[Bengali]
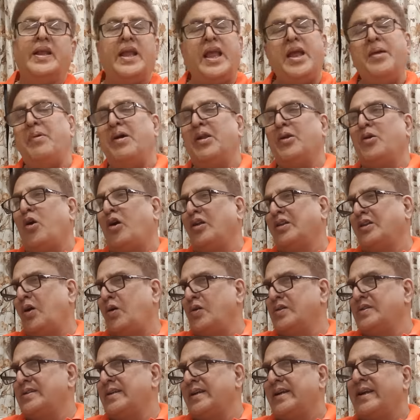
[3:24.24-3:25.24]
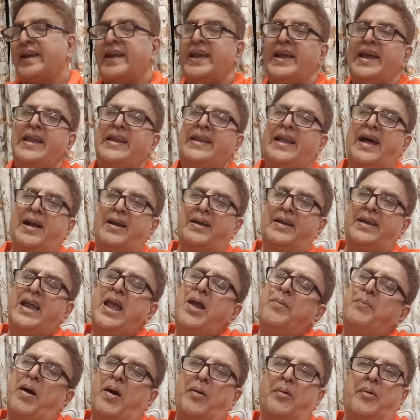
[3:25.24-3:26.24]
এবার কথা হচ্ছে কে না কে
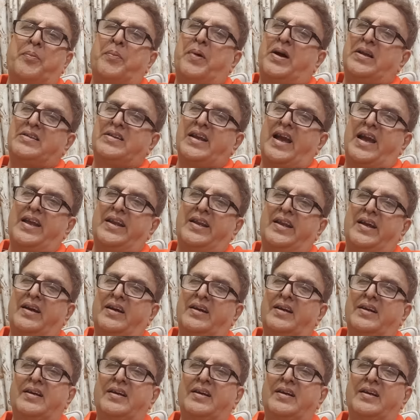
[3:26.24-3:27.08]
বাবা মা চায় না